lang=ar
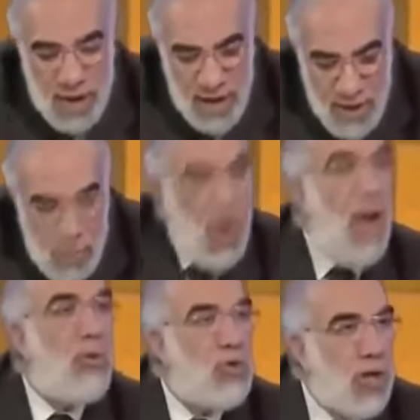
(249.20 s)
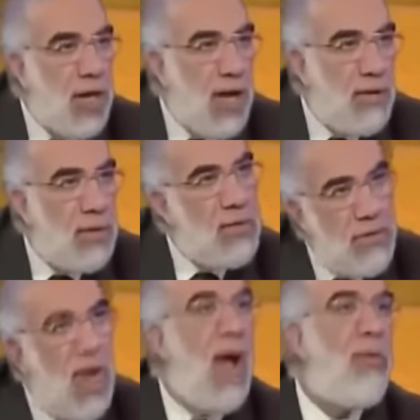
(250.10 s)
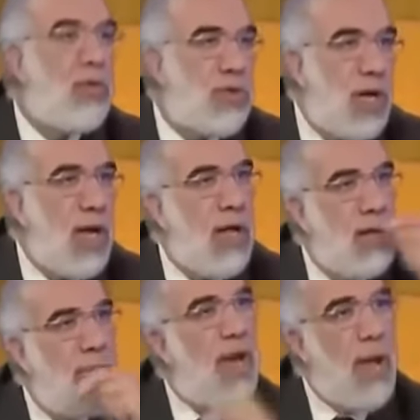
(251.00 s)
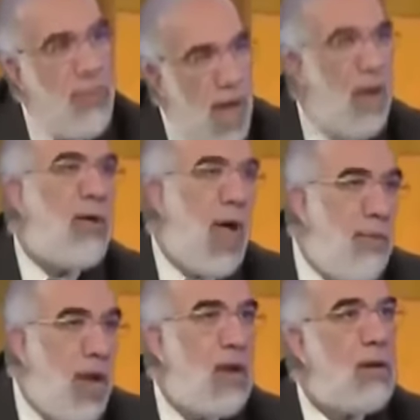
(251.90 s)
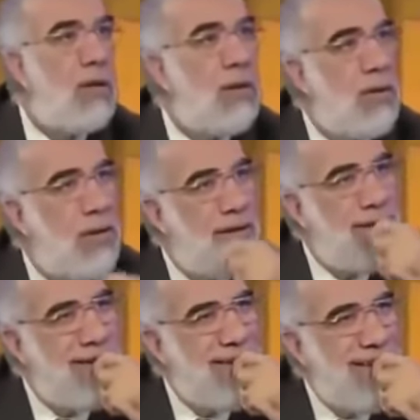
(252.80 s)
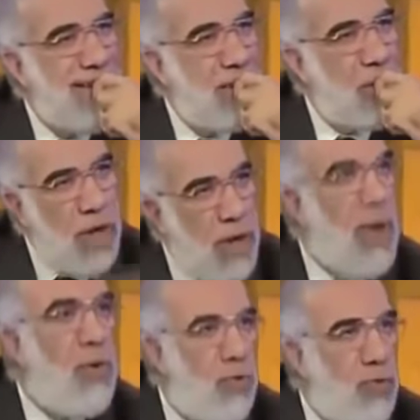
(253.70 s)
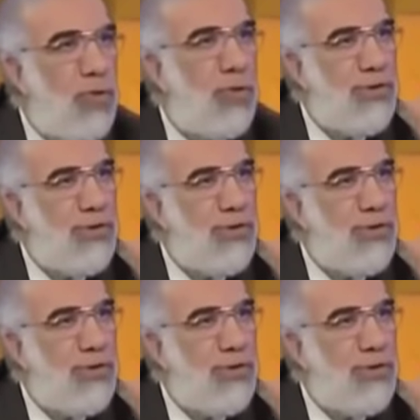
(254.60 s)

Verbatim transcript: الذين امنوا وعملوا الصالحات وعملوا الصالحات من عمل عملا قل اعملوا